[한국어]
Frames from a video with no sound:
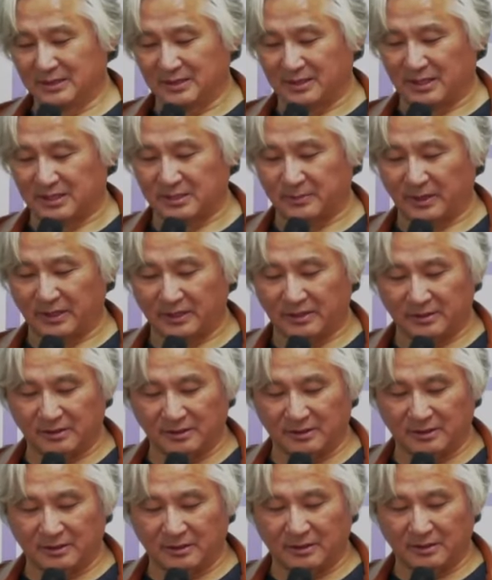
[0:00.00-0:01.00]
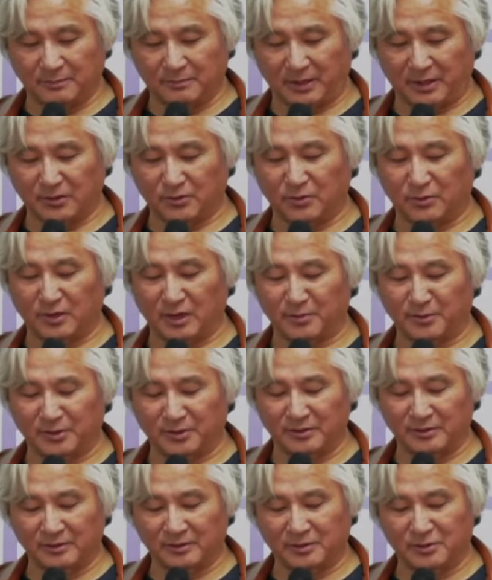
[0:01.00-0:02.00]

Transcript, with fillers: 가시밭길을 밟고 가면